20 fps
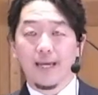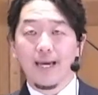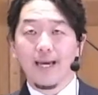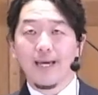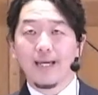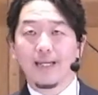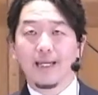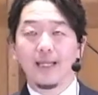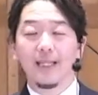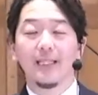
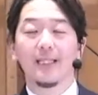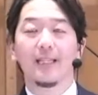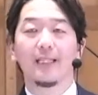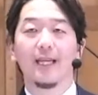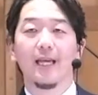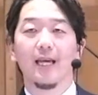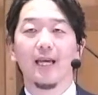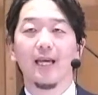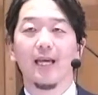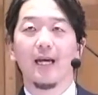経験し
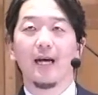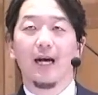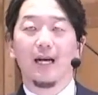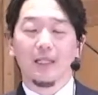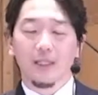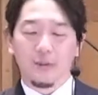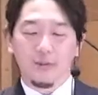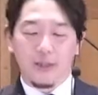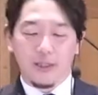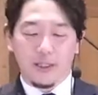て
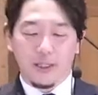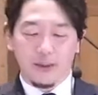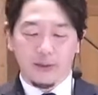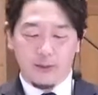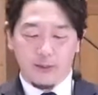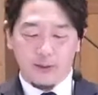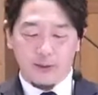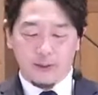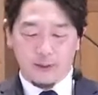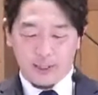始めてい
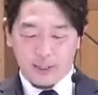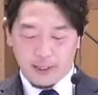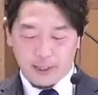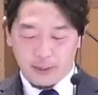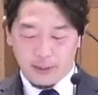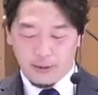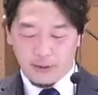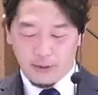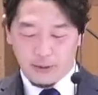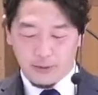るではないか